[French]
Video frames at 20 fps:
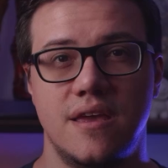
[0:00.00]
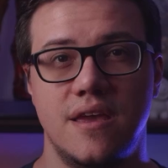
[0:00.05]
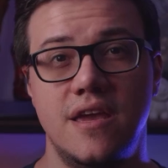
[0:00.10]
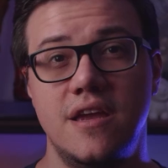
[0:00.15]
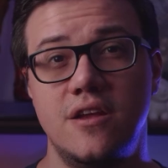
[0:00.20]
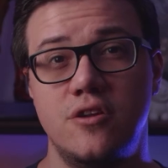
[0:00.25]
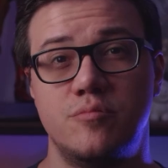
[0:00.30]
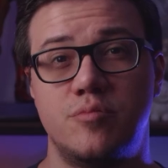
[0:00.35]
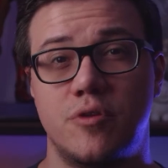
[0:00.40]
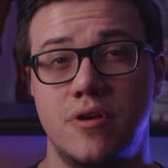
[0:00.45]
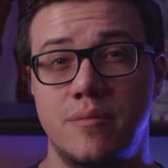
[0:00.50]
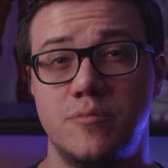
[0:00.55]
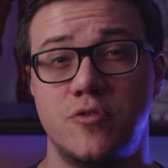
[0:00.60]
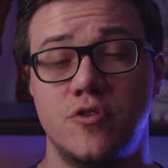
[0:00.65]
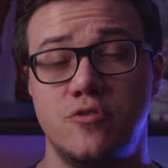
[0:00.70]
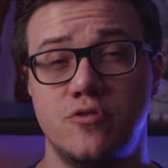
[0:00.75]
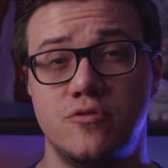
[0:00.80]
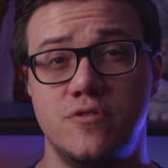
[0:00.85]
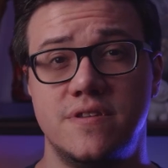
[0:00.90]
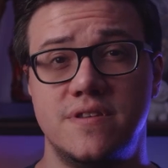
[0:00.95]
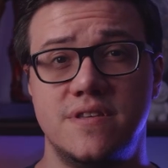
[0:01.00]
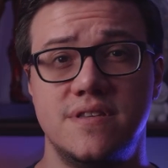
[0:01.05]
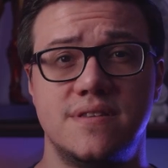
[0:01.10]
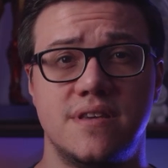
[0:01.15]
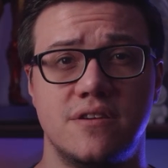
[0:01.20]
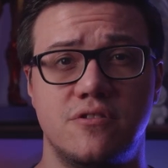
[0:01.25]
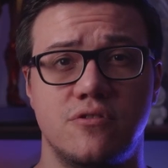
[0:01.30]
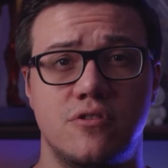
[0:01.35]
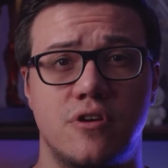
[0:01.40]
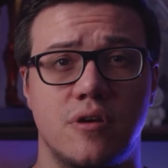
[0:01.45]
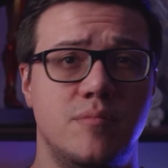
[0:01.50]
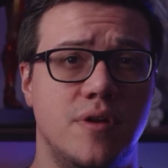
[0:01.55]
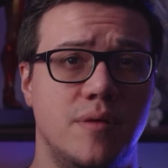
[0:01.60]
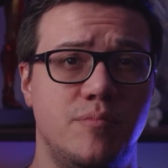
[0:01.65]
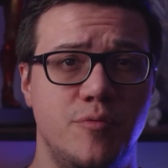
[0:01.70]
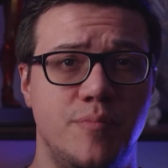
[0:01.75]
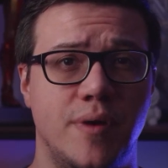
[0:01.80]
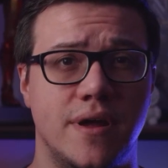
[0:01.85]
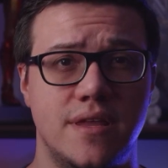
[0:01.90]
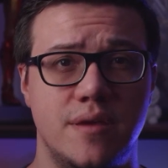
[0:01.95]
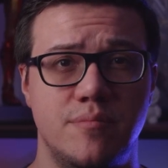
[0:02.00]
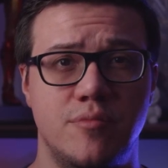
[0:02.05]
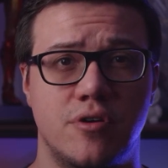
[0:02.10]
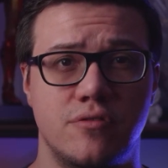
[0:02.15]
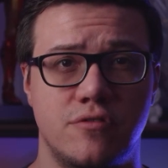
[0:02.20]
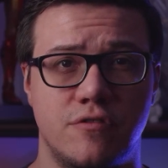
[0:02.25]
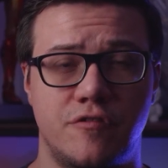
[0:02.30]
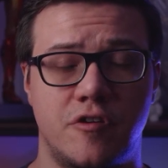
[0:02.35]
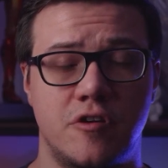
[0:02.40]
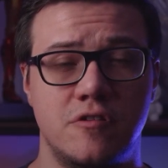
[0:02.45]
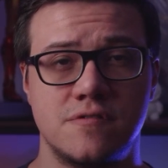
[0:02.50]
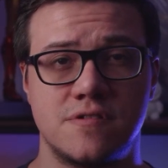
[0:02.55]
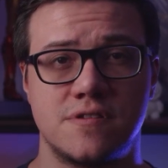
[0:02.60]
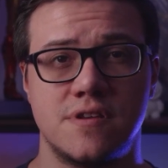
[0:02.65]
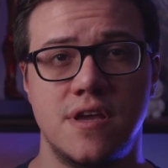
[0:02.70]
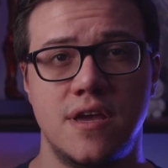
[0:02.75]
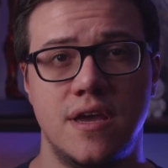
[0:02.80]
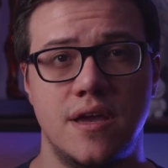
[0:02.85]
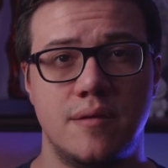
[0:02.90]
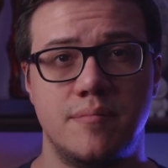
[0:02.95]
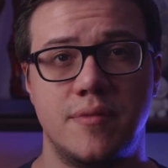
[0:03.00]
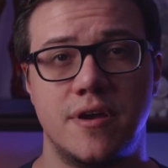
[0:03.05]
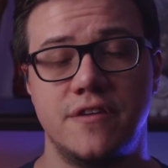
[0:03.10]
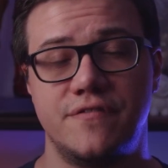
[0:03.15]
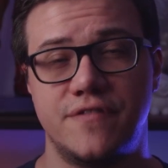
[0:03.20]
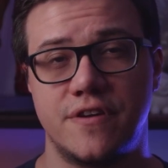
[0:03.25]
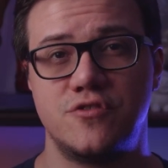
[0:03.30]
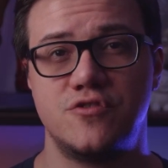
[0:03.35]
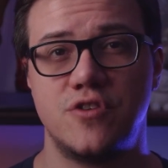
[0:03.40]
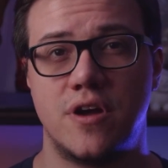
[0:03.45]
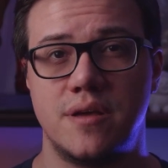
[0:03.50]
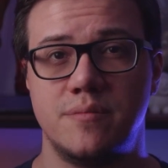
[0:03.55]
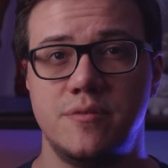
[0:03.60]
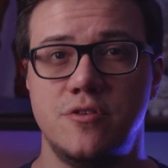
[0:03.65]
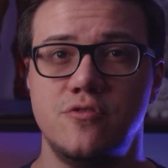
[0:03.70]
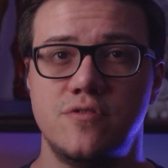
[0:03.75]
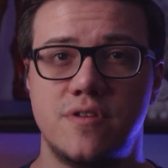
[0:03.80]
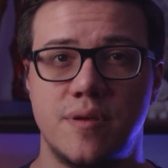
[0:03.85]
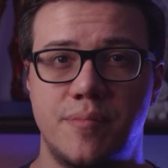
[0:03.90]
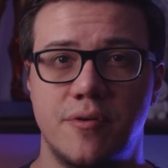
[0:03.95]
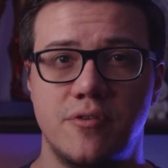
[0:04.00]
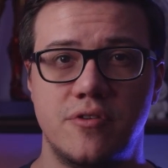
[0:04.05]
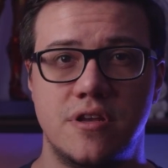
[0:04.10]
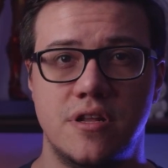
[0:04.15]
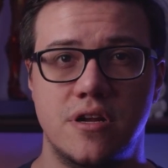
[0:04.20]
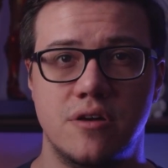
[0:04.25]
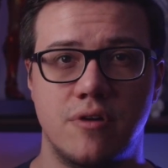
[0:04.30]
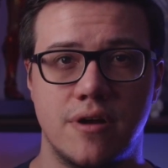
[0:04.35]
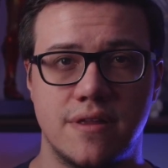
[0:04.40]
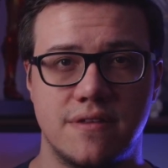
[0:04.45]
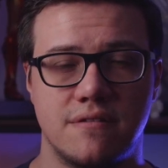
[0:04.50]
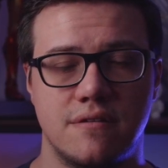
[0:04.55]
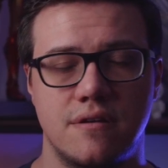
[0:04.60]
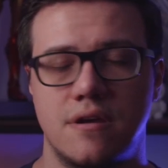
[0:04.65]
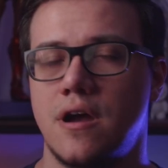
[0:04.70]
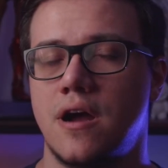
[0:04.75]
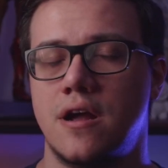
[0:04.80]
Et le problème de Unity, c'est que comme la plupart des bornes en France, ben ils facturent à la minute et pas au kilowatt.